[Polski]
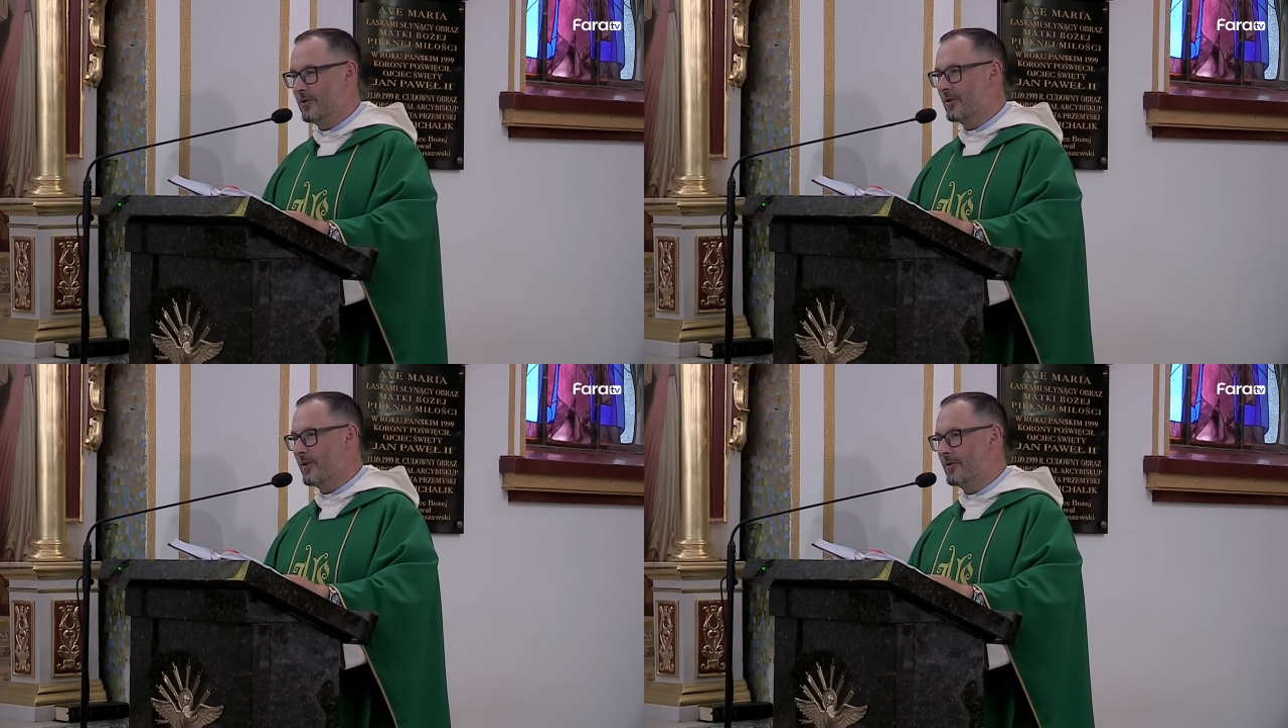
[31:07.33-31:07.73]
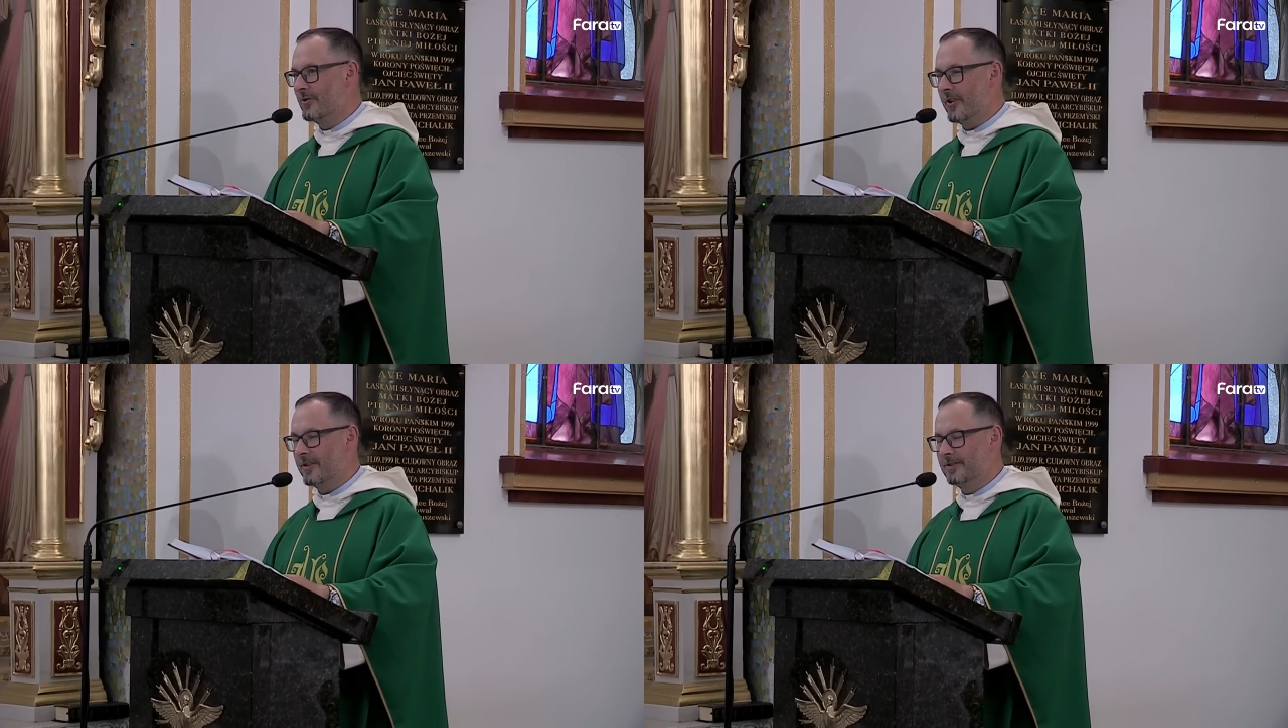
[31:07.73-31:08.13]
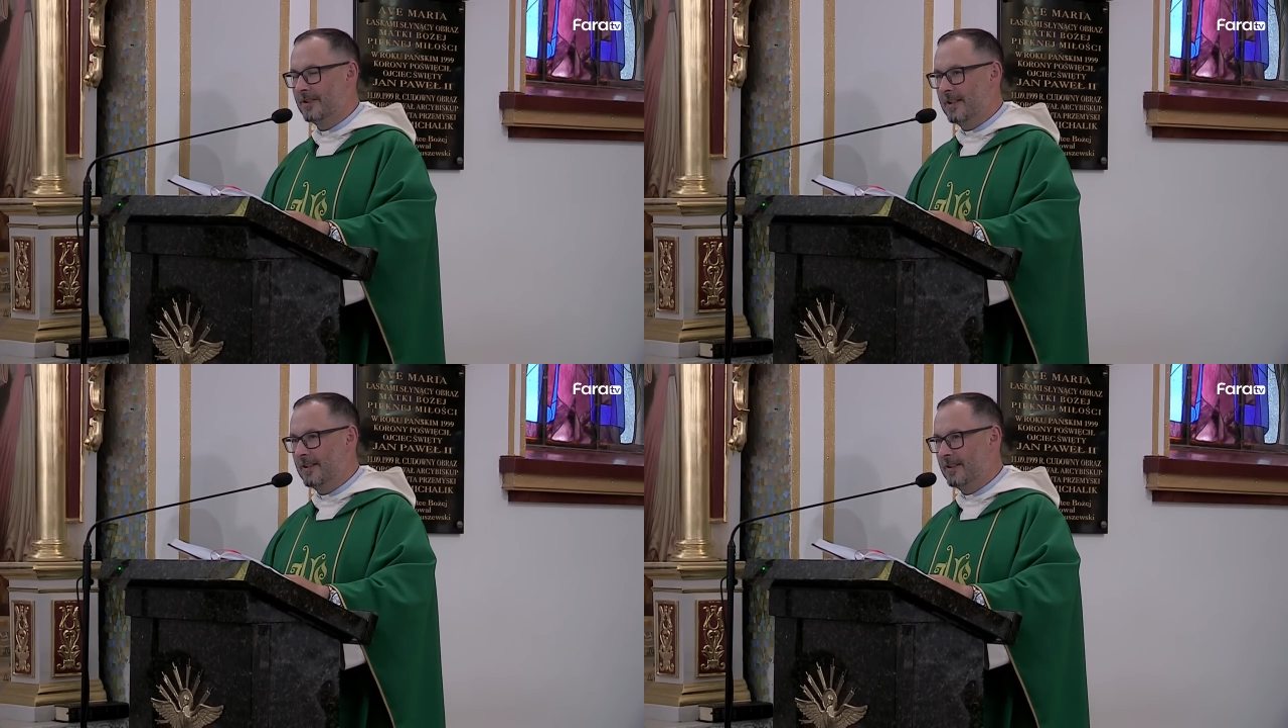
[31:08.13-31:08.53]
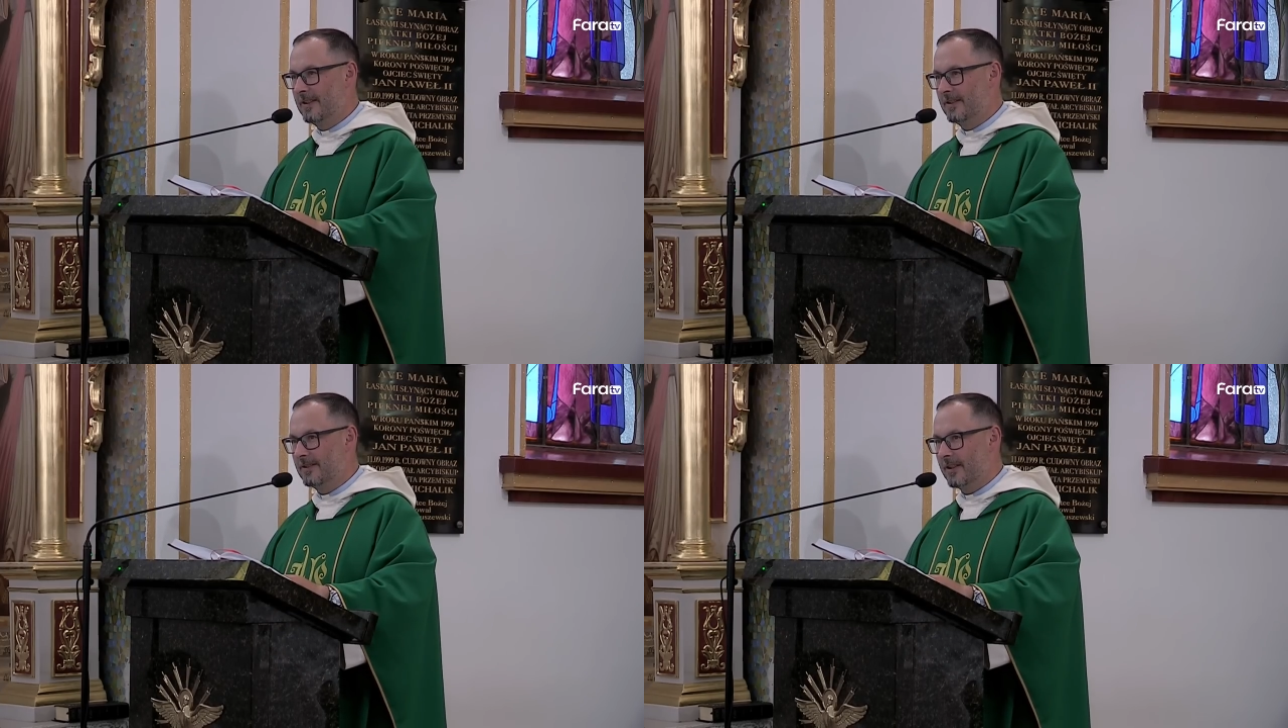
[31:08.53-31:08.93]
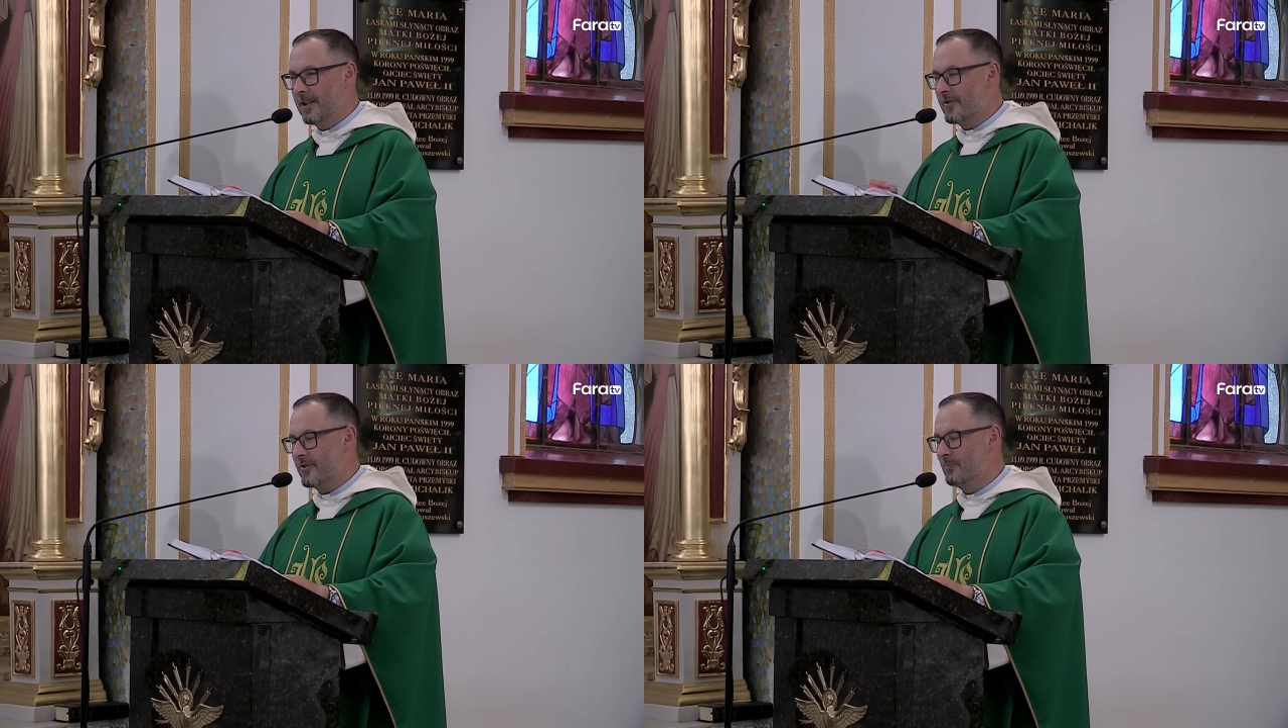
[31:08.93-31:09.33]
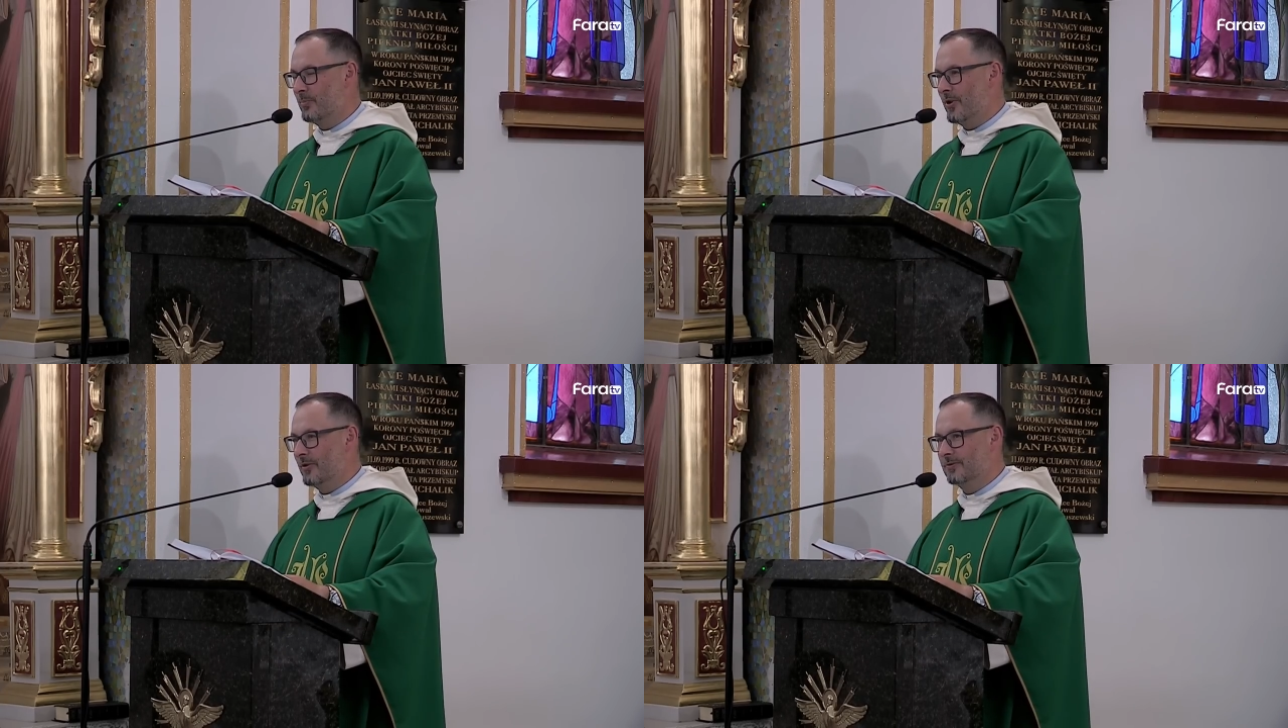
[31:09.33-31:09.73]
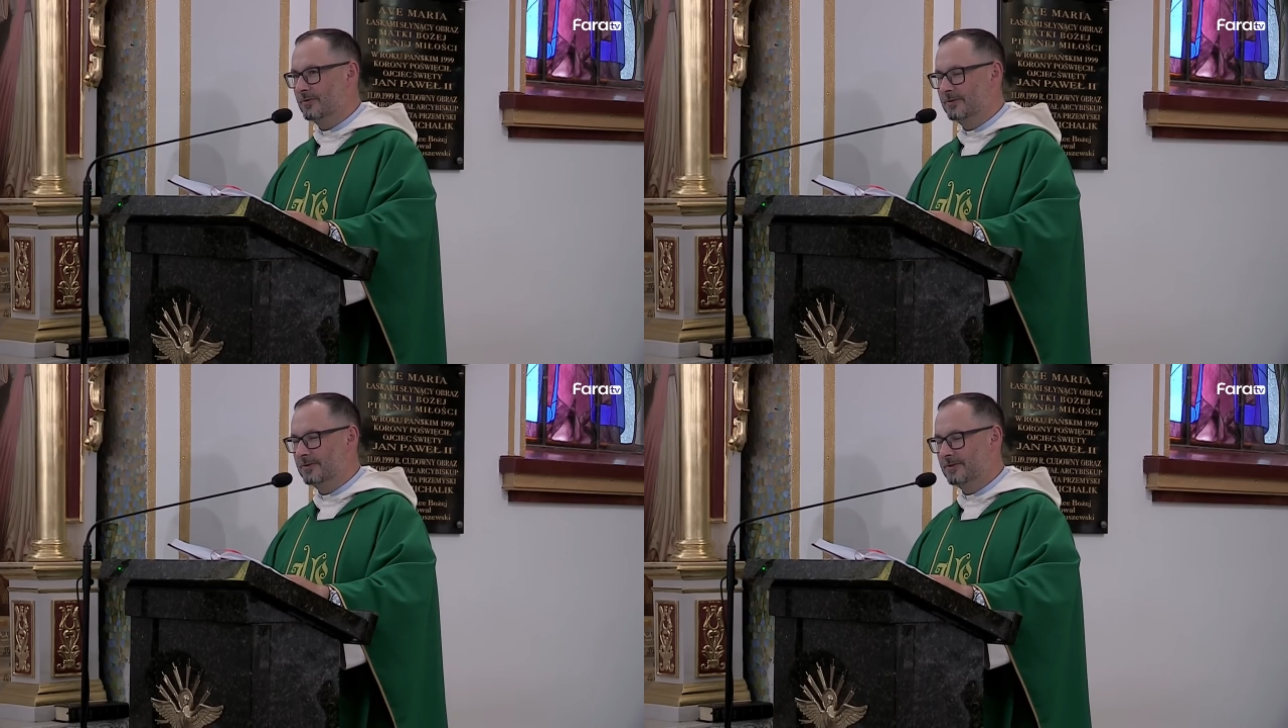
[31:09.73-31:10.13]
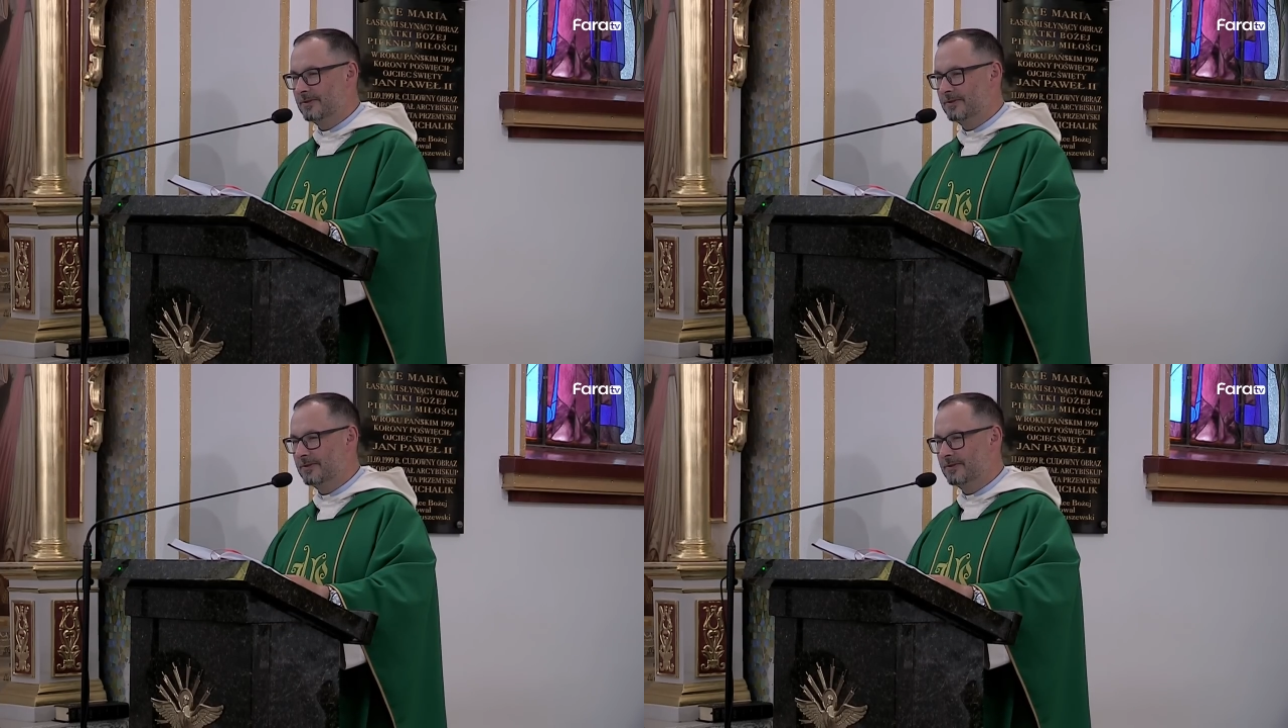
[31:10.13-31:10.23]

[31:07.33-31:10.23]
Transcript: ogrodzie, na naszym polu.